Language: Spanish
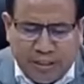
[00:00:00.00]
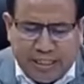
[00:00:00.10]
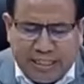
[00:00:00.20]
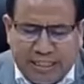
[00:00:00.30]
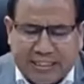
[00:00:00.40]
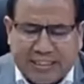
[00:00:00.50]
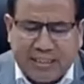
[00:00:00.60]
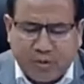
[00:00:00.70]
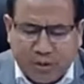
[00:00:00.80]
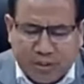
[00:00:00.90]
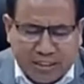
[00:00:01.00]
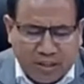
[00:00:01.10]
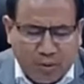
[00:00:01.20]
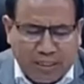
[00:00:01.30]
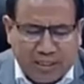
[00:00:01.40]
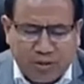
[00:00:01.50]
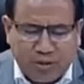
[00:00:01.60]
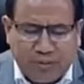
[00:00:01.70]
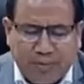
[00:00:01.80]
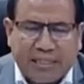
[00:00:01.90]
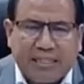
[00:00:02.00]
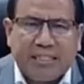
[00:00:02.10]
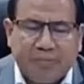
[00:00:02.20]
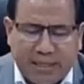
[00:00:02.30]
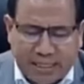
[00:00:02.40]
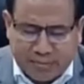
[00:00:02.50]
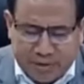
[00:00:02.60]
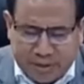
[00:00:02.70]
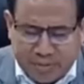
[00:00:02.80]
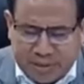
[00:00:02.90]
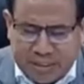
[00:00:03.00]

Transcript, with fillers: este se encuentra en la obligación de participar en las mismas.